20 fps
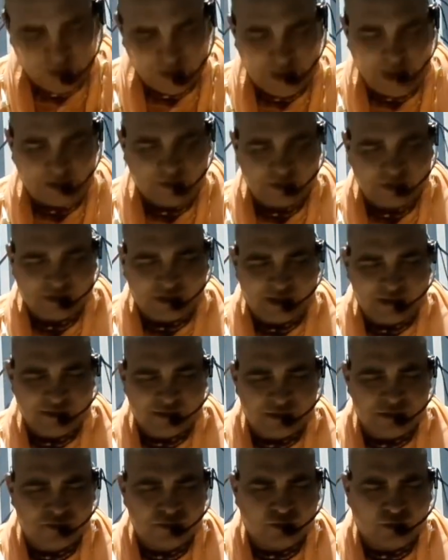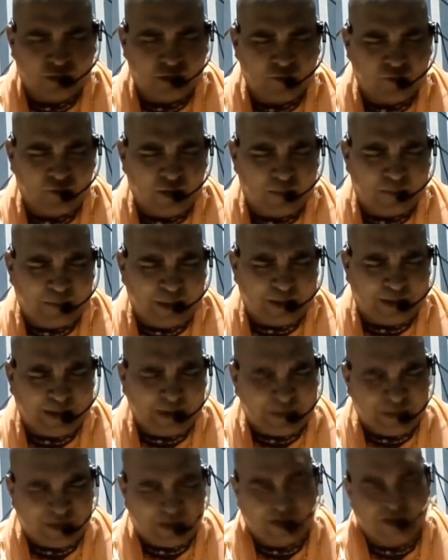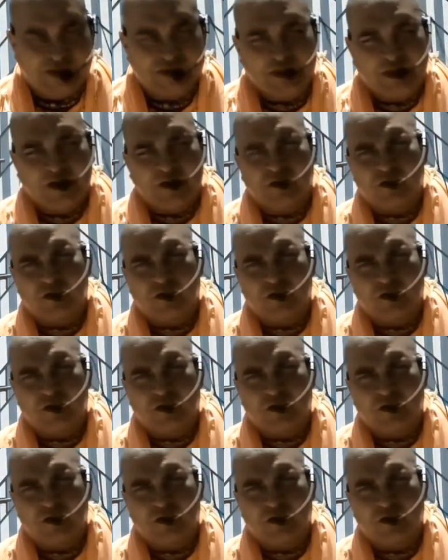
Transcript: লীলার কথা তো লীলার প্রেক্ষাপটটা হচ্ছে